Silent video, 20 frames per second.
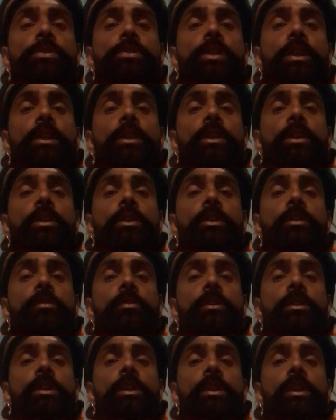शनि
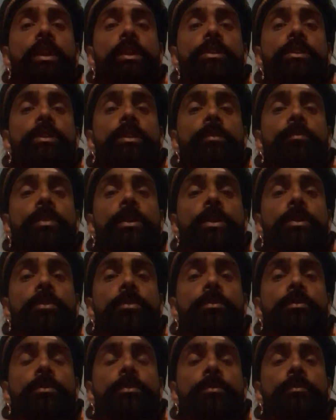की कैसी भी
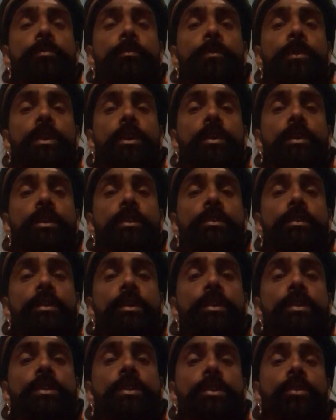विकृत
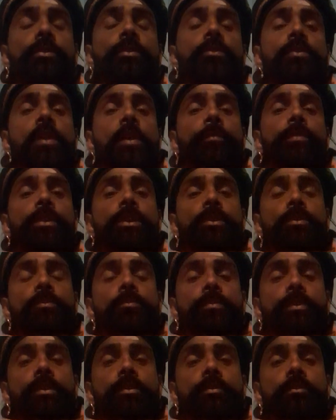दृष्टि हो आपके
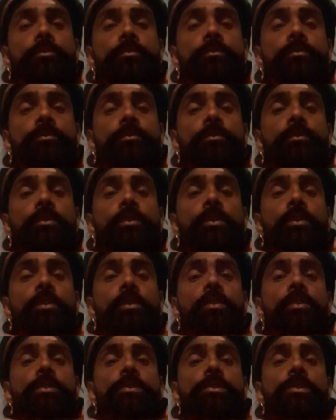ऊपर
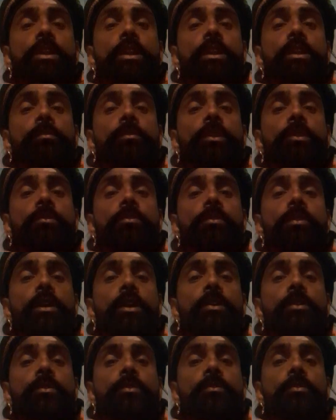शनि बिल्कुल
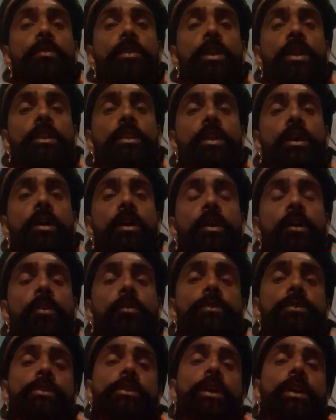अनुकूल रहता है
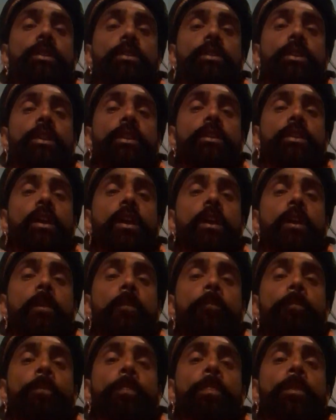और शांत रहता
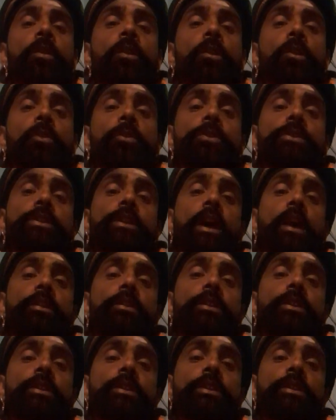है और
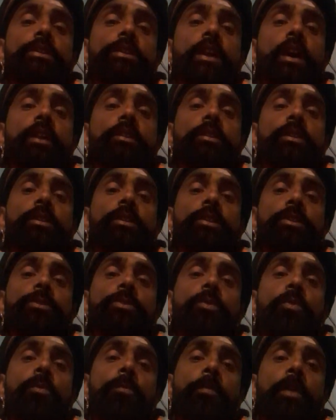साथ ही साथ
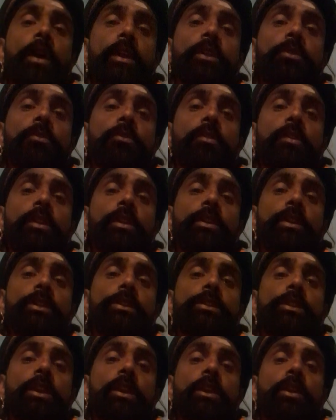इस उपाय को
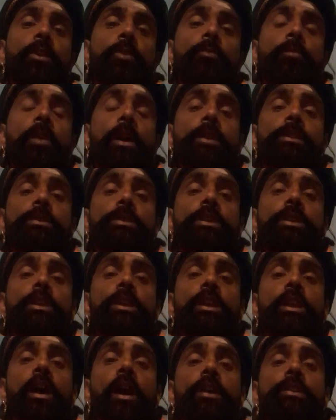करने से हनुमान जी
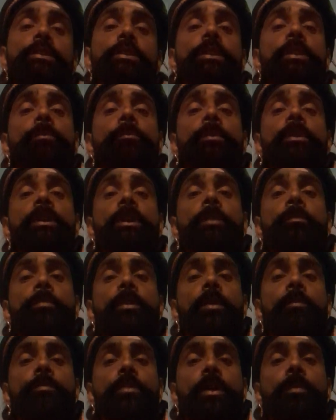की असीम
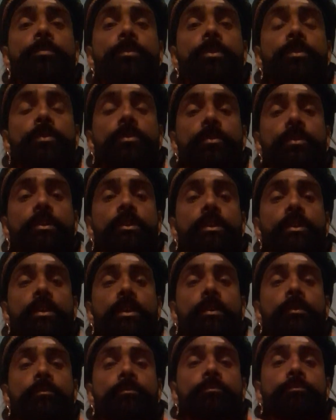कृपा प्राप्त होती
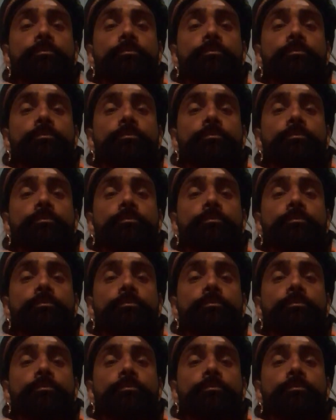है